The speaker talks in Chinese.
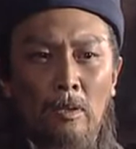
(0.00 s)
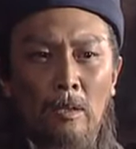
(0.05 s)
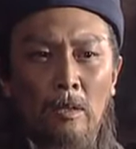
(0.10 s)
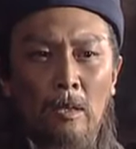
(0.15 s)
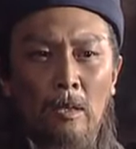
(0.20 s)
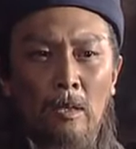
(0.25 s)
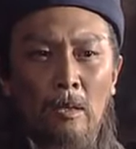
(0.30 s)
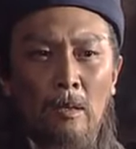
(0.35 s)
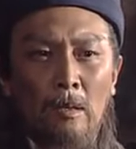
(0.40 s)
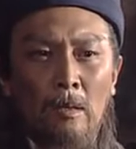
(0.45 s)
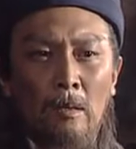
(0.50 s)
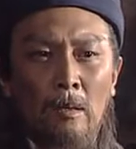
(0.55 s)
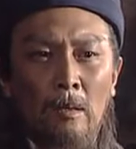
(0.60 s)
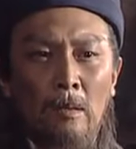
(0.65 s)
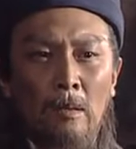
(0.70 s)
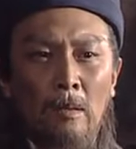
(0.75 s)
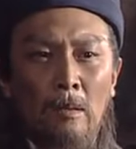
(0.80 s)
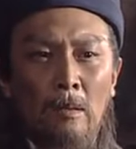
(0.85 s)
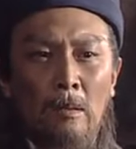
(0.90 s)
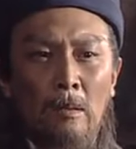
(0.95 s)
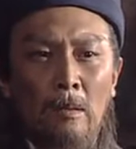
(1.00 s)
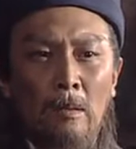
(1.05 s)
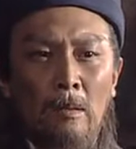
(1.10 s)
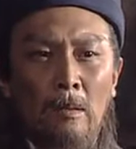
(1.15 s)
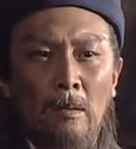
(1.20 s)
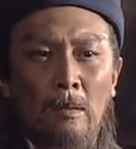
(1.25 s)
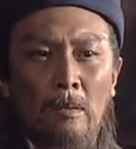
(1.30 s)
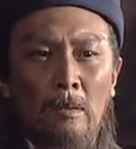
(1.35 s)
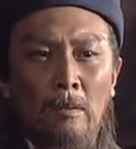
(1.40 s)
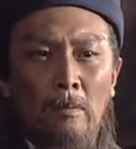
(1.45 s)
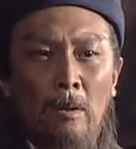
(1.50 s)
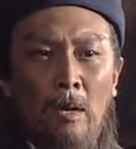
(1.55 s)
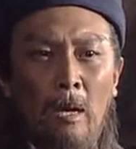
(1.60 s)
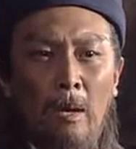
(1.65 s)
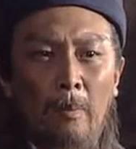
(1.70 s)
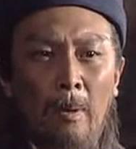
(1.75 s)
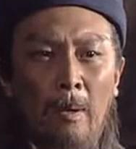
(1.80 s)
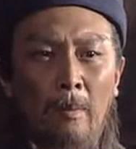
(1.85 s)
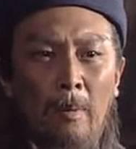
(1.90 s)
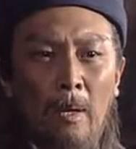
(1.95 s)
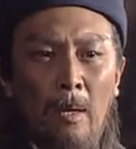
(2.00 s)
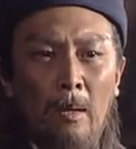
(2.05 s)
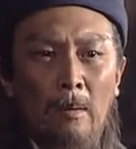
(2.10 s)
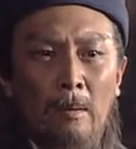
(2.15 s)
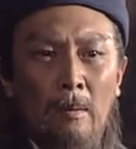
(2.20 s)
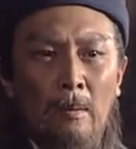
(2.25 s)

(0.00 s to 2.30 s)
有军情，速来禀